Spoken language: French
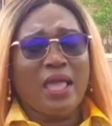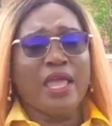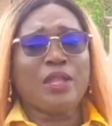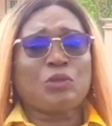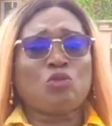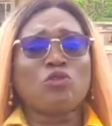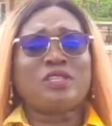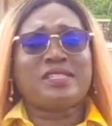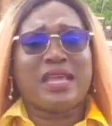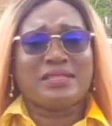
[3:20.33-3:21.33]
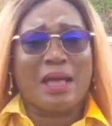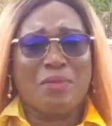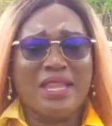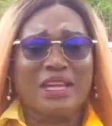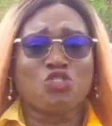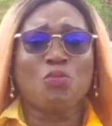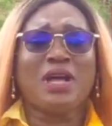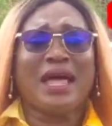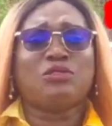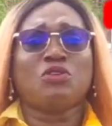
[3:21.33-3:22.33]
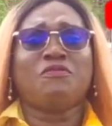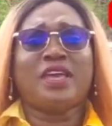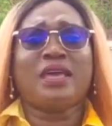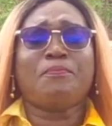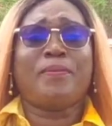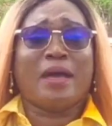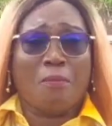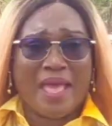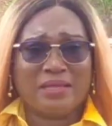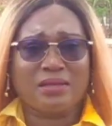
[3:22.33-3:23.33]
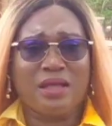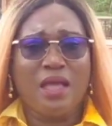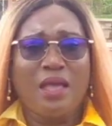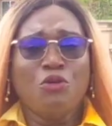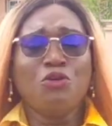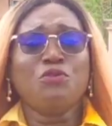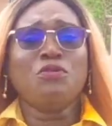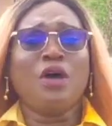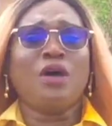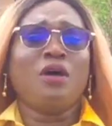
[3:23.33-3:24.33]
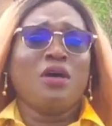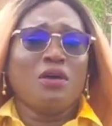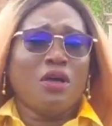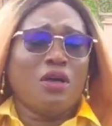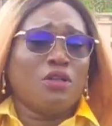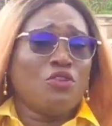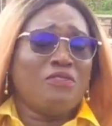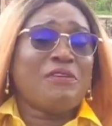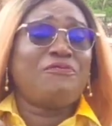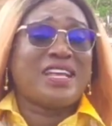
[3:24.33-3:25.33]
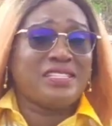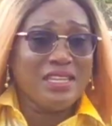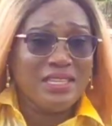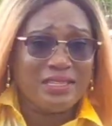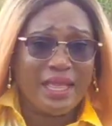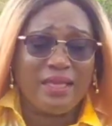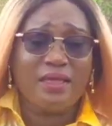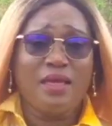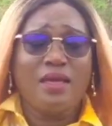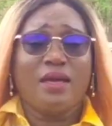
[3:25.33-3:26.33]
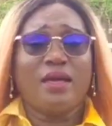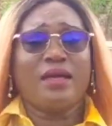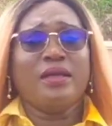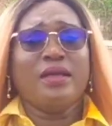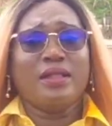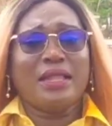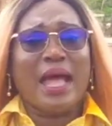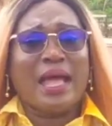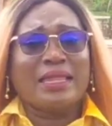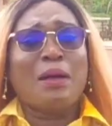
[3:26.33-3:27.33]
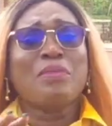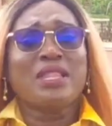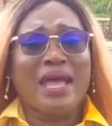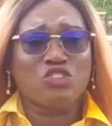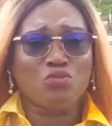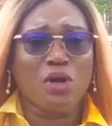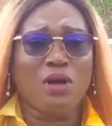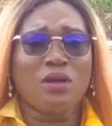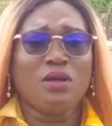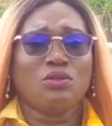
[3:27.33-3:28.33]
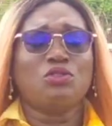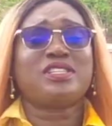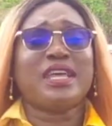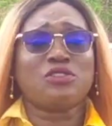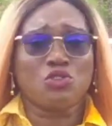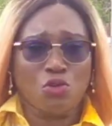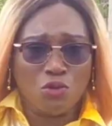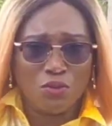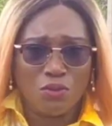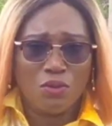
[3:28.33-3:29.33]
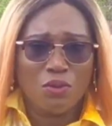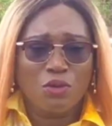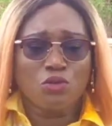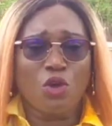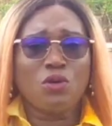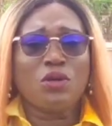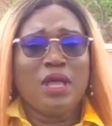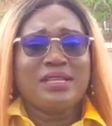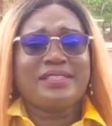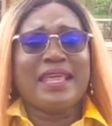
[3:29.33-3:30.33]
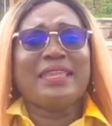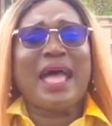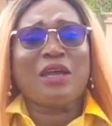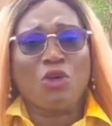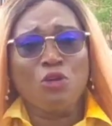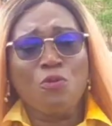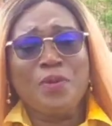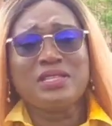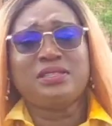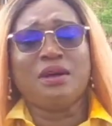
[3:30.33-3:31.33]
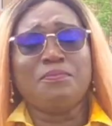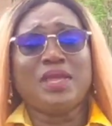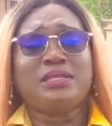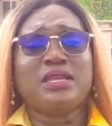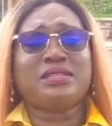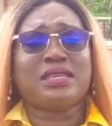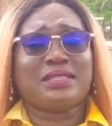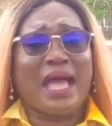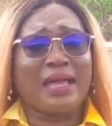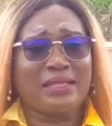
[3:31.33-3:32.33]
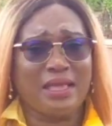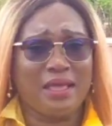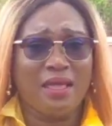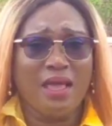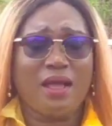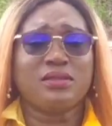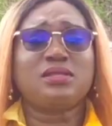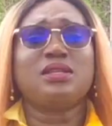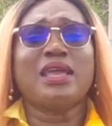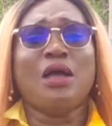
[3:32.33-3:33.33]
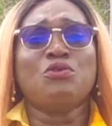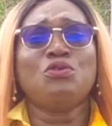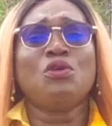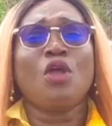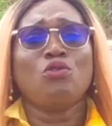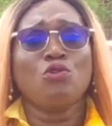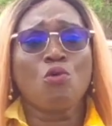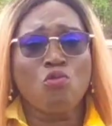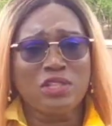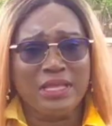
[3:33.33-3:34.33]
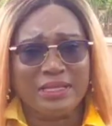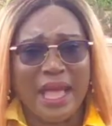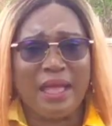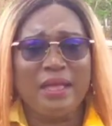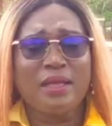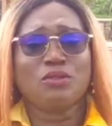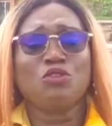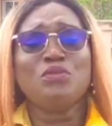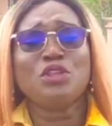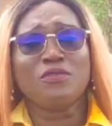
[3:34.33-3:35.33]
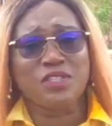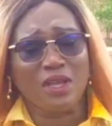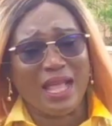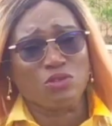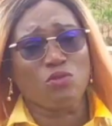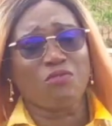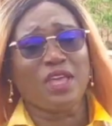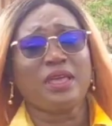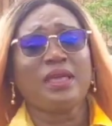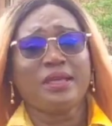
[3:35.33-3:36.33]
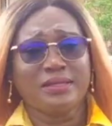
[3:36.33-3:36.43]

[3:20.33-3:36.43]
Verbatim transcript: et tous ces aménagements-là devaient permettre une euh, devrait faciliter hein, l'aménagement de cette zone. Donc, c'est là que le président Bédier s'est arrêté quand il y a eu le coup d'État de 1999.